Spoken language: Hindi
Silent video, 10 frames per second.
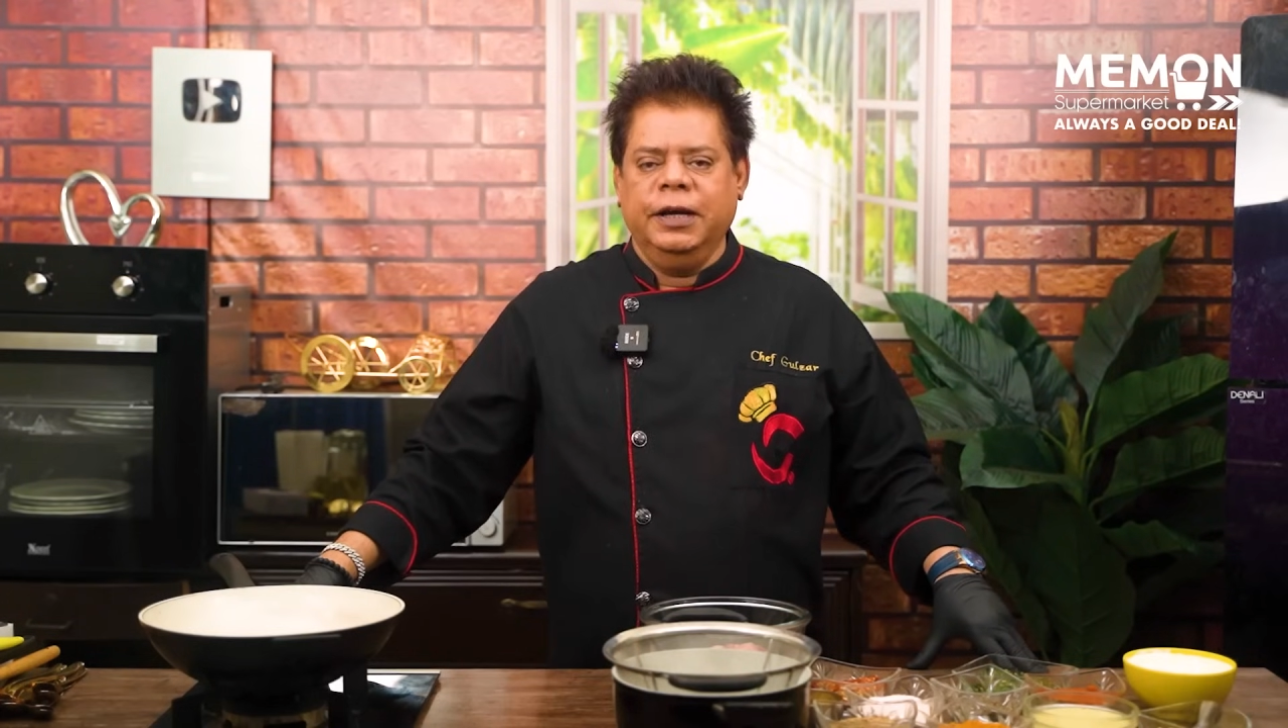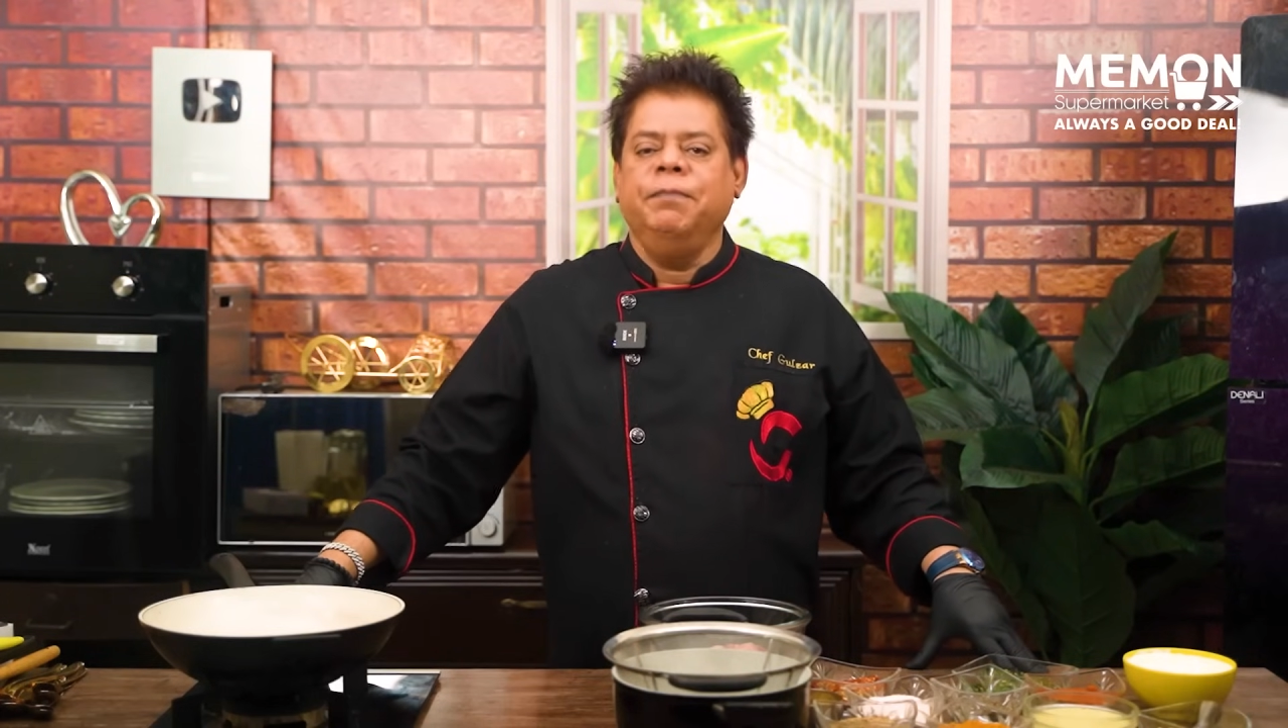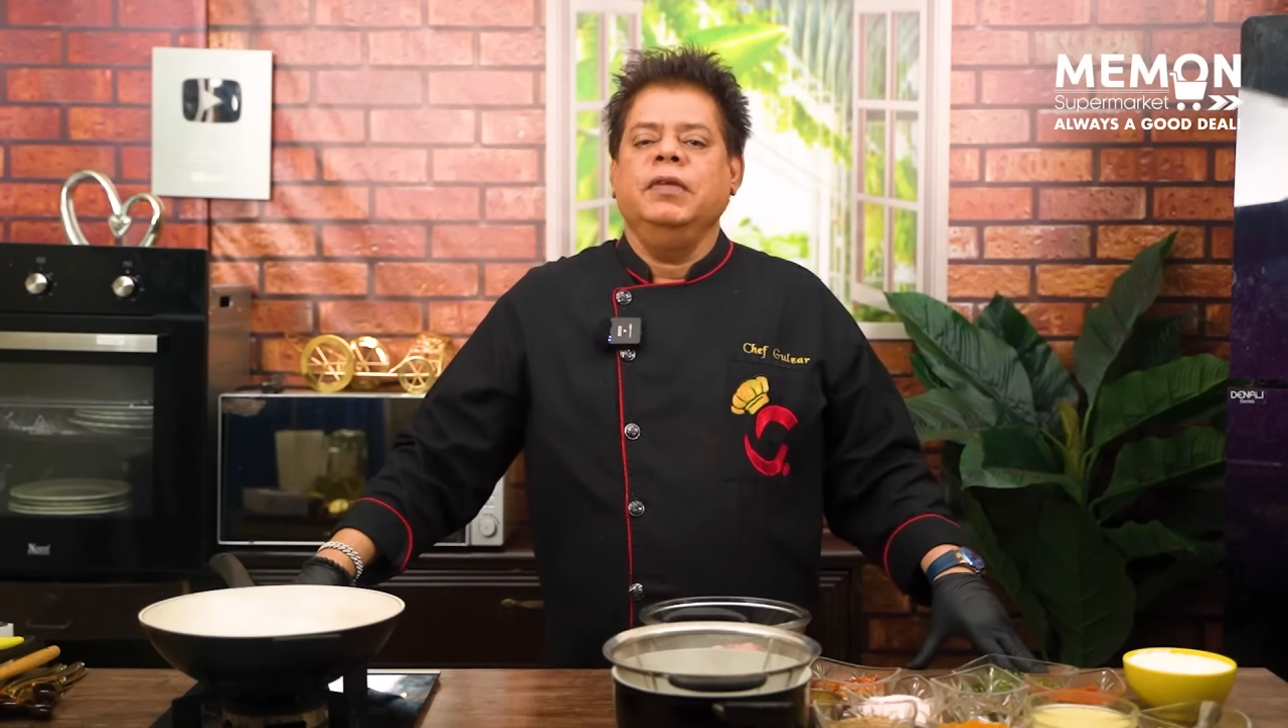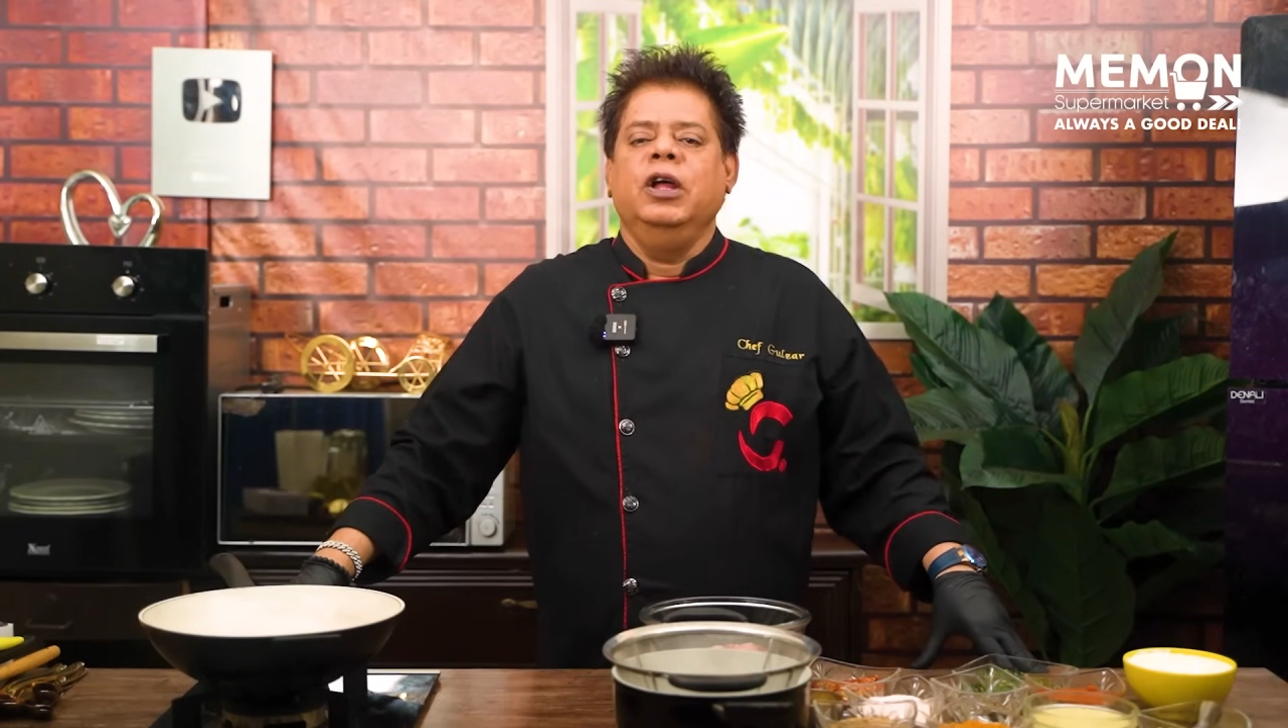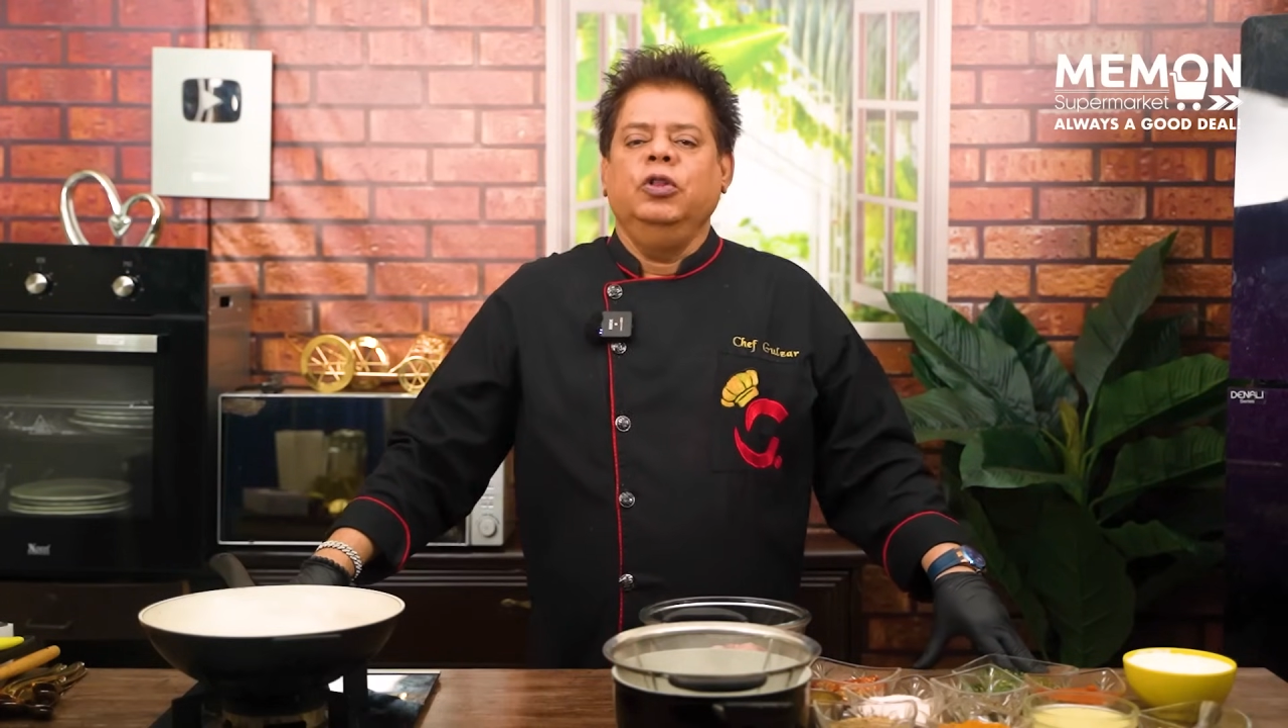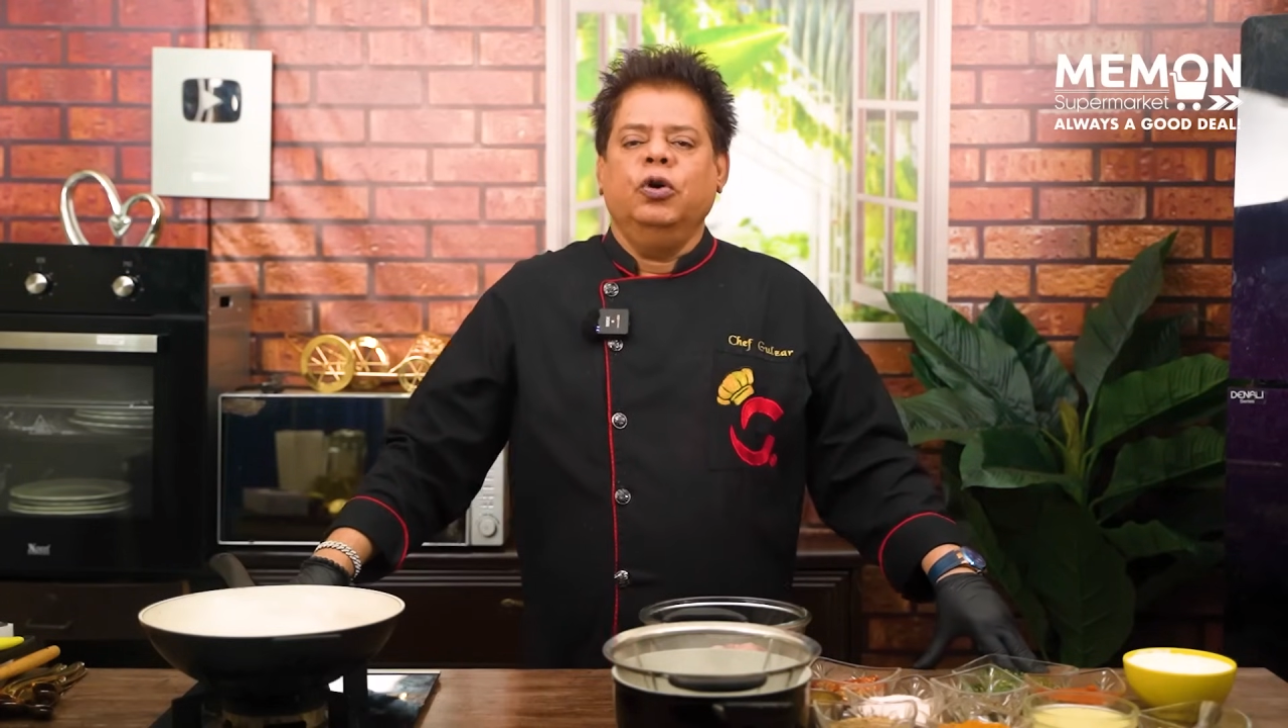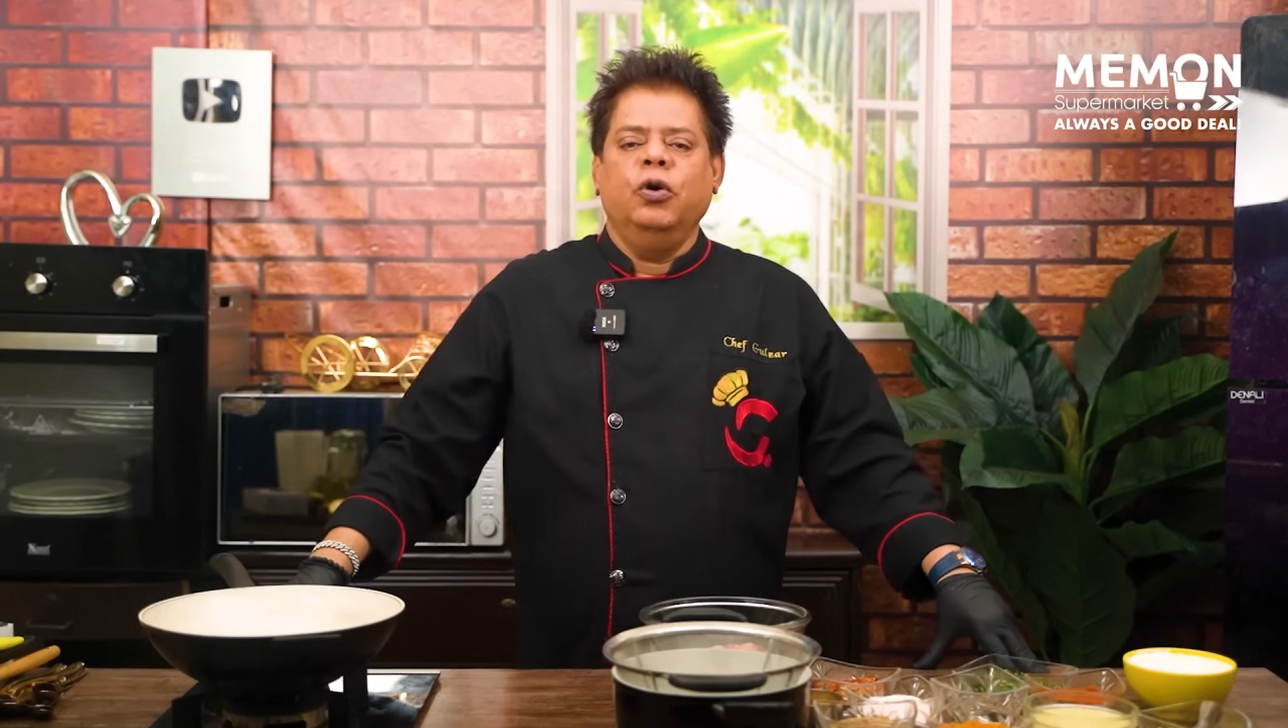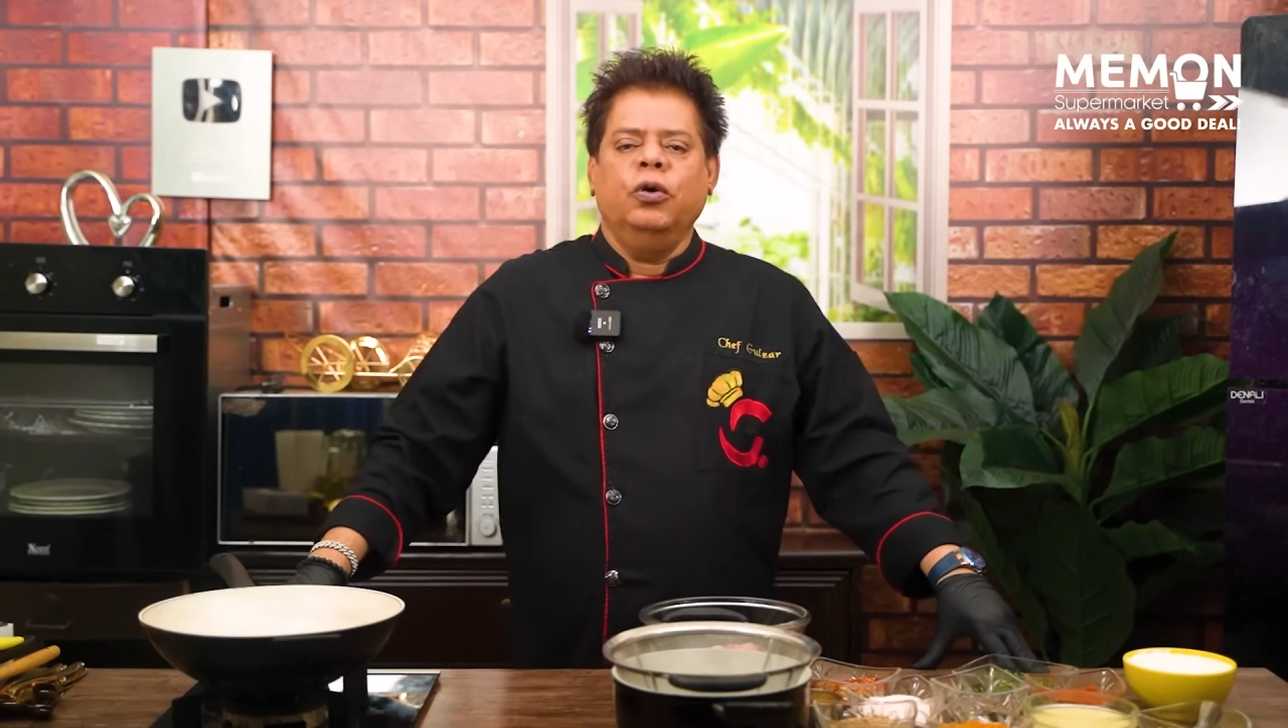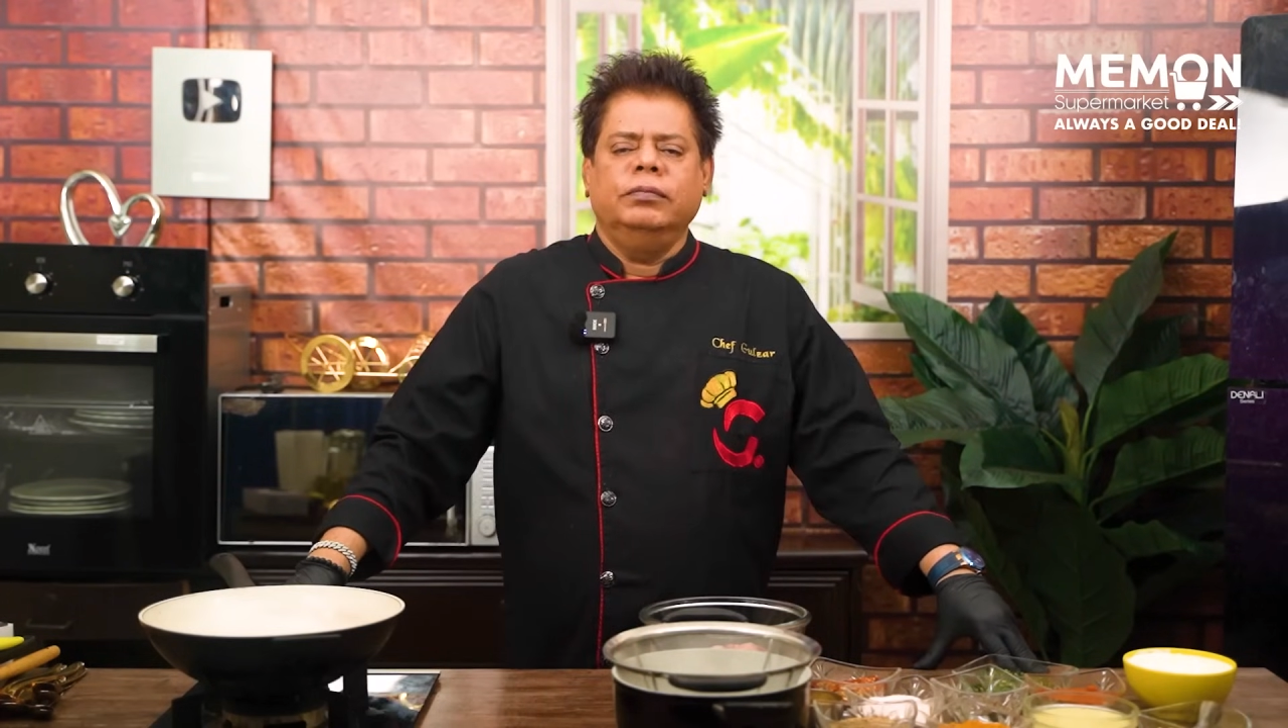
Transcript: हैं तो